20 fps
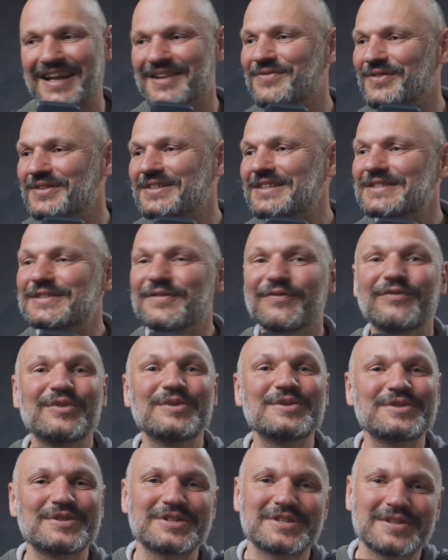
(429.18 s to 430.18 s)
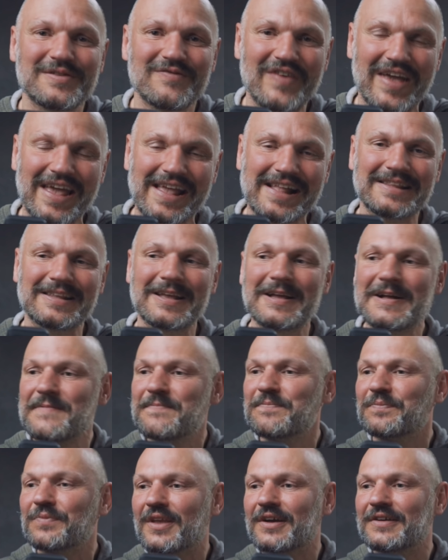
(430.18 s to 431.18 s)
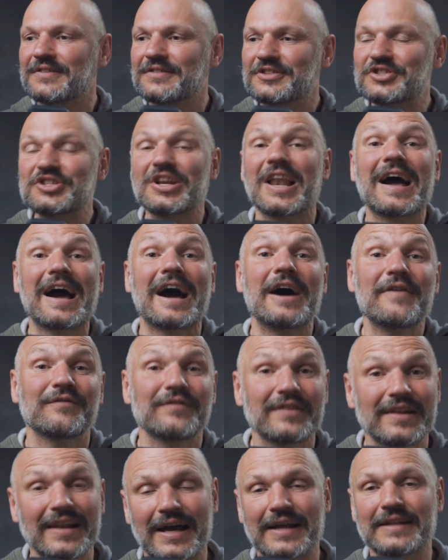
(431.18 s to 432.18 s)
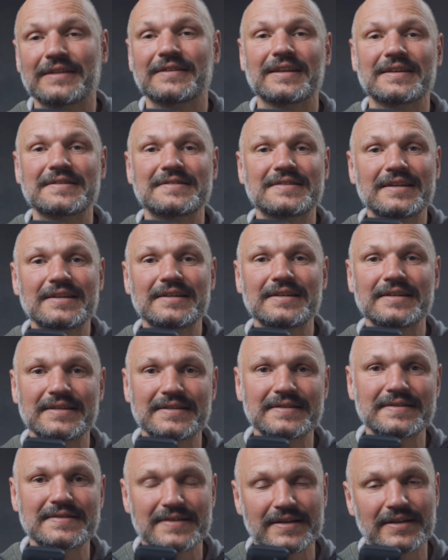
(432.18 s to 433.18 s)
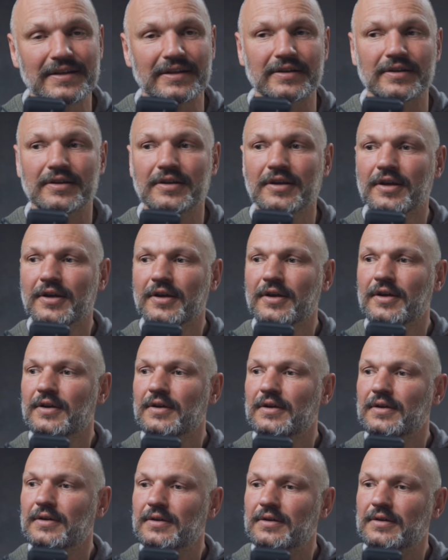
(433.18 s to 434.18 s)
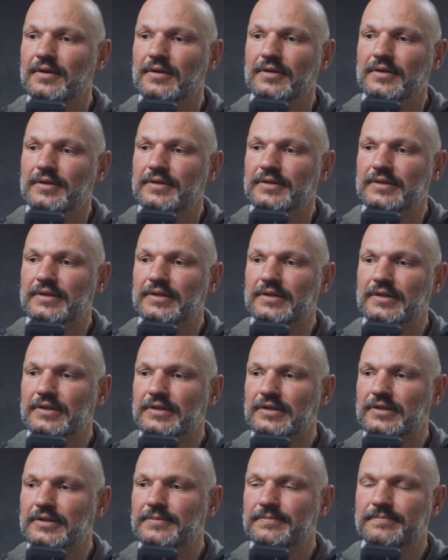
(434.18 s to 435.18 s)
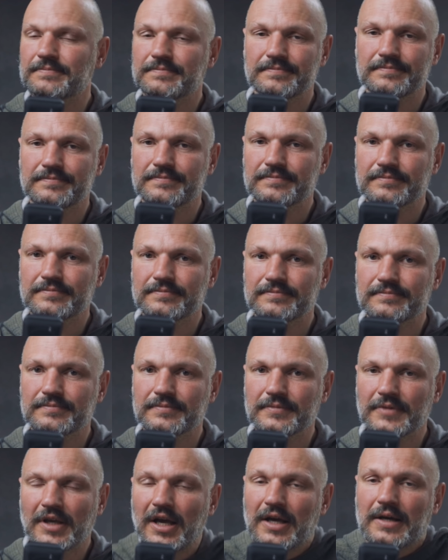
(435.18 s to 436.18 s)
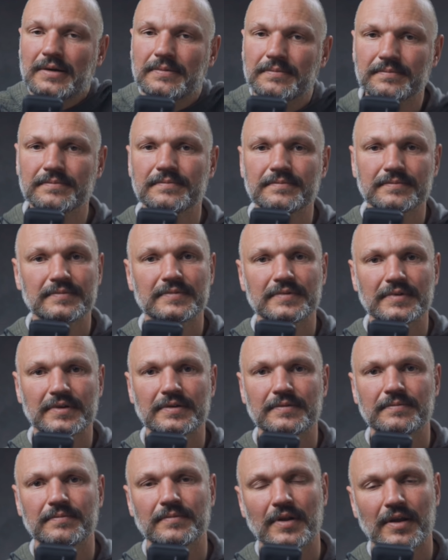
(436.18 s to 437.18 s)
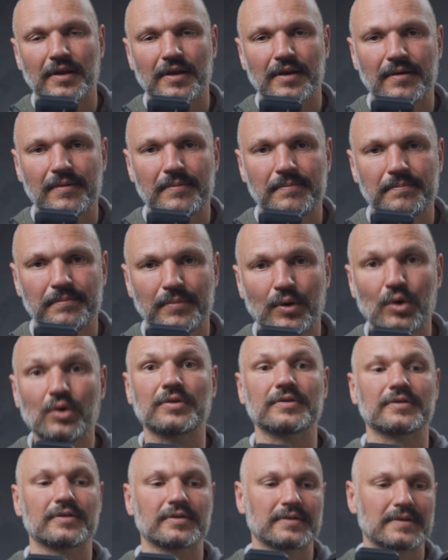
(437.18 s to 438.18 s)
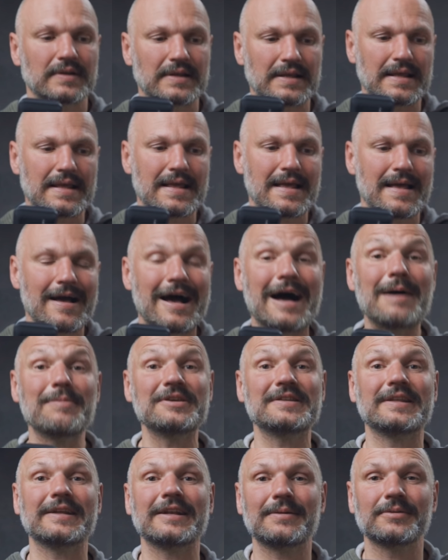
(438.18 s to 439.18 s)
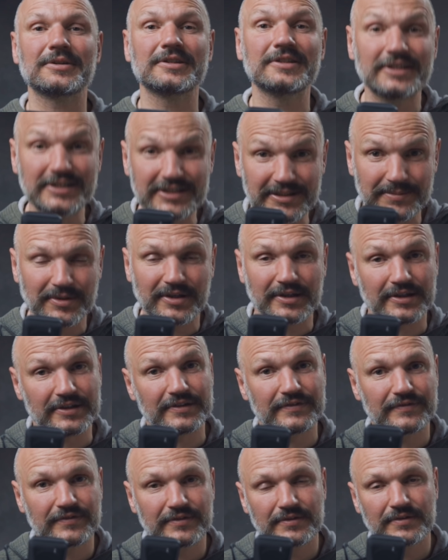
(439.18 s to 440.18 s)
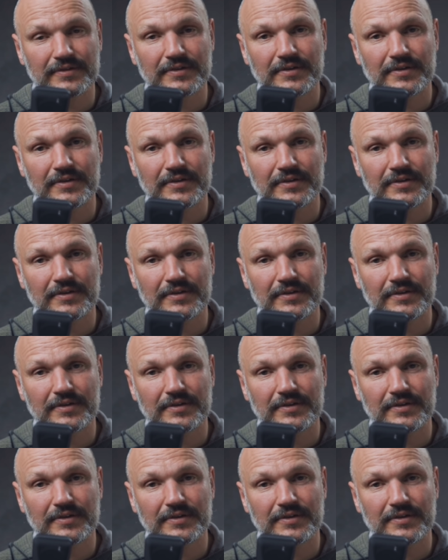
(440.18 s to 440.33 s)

dann wird diese physische Welt ein Schlaraffenland der sinnlichen Sinne. Und äh, ja, Punkt. Habe ich den aber nicht im Griff,